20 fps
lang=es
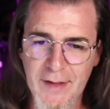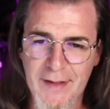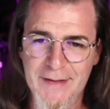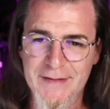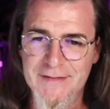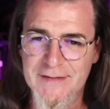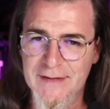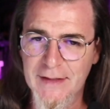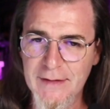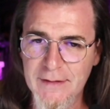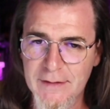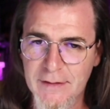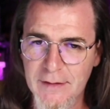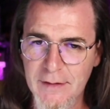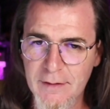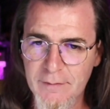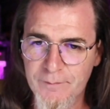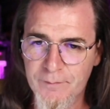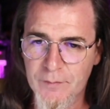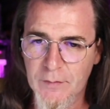de
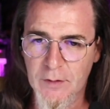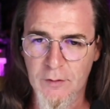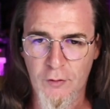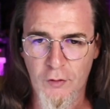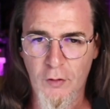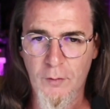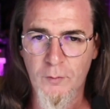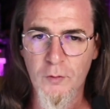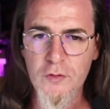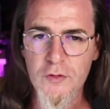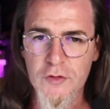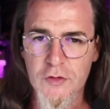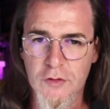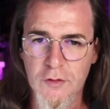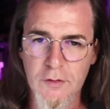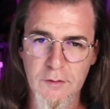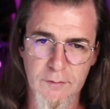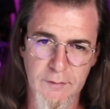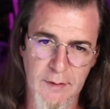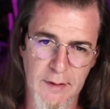resendi, no
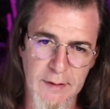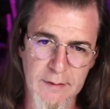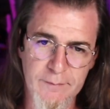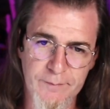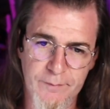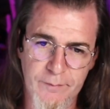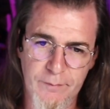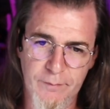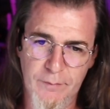mucho, ¿eh?